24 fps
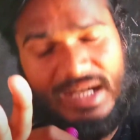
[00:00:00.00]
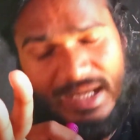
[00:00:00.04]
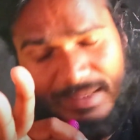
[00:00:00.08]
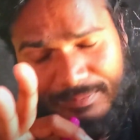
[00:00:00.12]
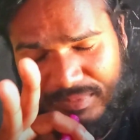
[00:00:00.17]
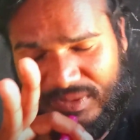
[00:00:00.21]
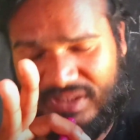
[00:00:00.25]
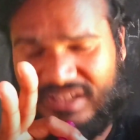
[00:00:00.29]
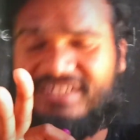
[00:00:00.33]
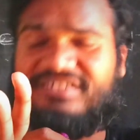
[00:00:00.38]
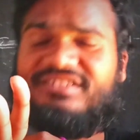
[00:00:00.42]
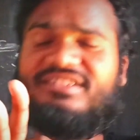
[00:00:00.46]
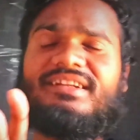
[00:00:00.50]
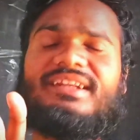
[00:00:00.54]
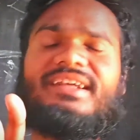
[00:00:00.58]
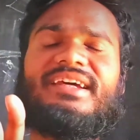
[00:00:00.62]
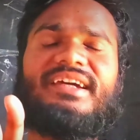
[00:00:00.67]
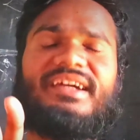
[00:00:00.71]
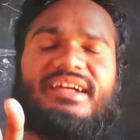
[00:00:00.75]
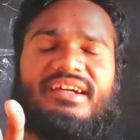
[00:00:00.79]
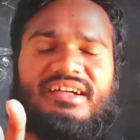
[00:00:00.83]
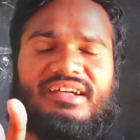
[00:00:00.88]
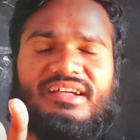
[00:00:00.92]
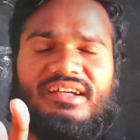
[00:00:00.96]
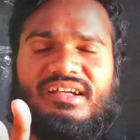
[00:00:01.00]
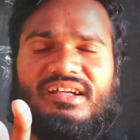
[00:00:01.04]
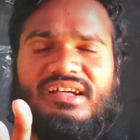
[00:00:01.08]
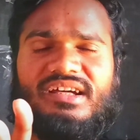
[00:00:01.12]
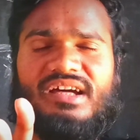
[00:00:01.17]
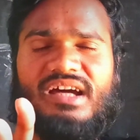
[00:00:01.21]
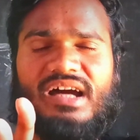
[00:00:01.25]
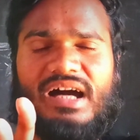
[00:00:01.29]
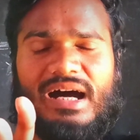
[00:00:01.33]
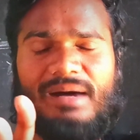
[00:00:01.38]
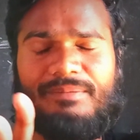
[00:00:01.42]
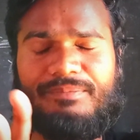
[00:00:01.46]
आप इसलिए
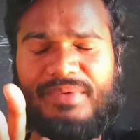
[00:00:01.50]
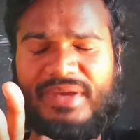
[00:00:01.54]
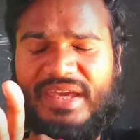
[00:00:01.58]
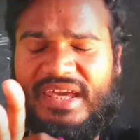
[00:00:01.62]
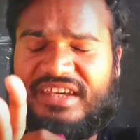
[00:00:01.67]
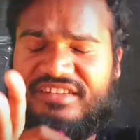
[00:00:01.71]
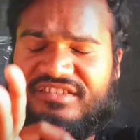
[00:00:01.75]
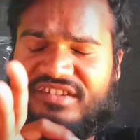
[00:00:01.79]
आप